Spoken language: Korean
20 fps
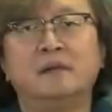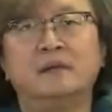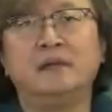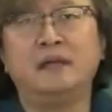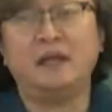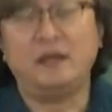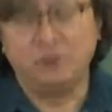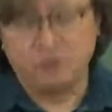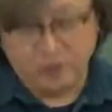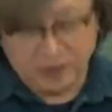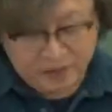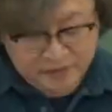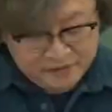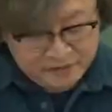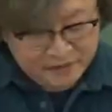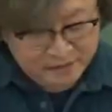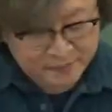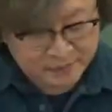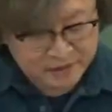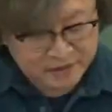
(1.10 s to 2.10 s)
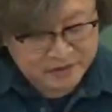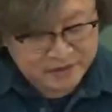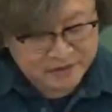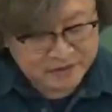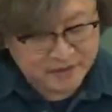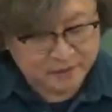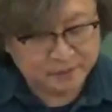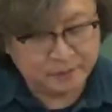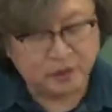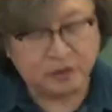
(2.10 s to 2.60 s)
네, 우리는 세 번째
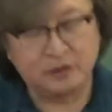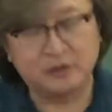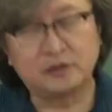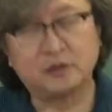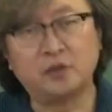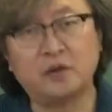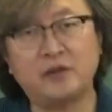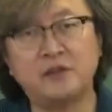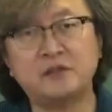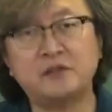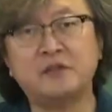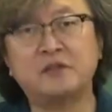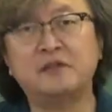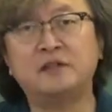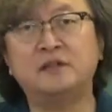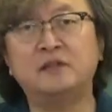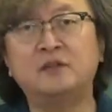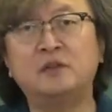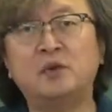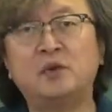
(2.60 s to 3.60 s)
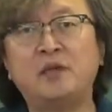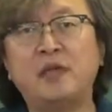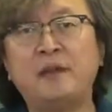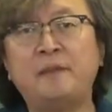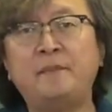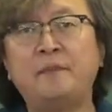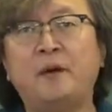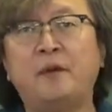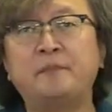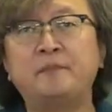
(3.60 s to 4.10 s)
챕터를 통해서
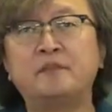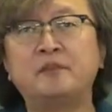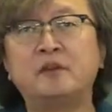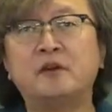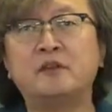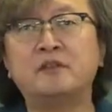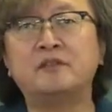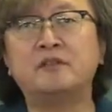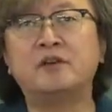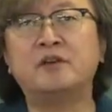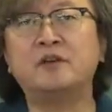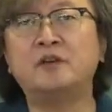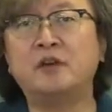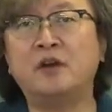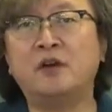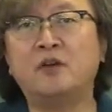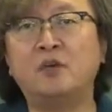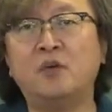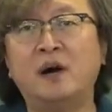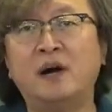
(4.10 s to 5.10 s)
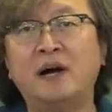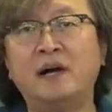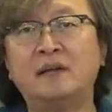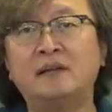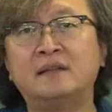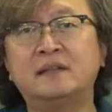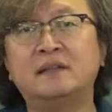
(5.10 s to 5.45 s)
등록의 법적 성격과